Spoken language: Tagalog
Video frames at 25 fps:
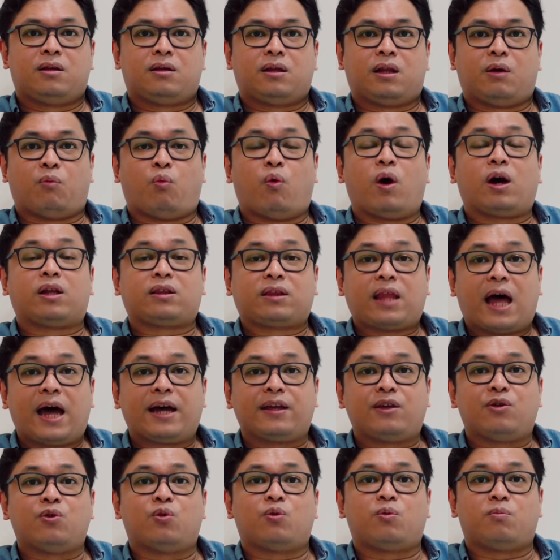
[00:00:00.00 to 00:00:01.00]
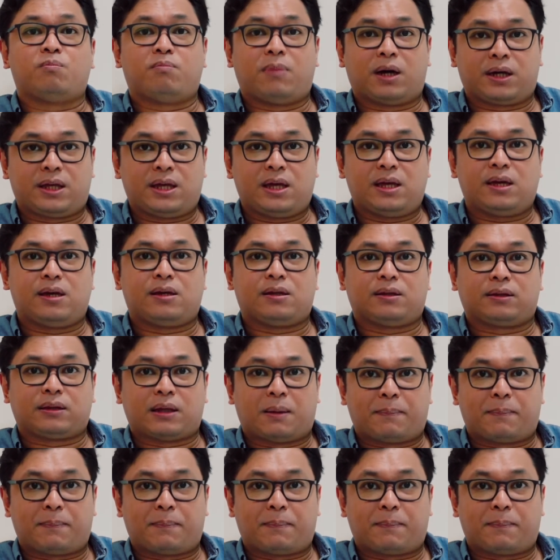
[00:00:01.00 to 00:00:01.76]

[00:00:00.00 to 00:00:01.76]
na huwag tayong maging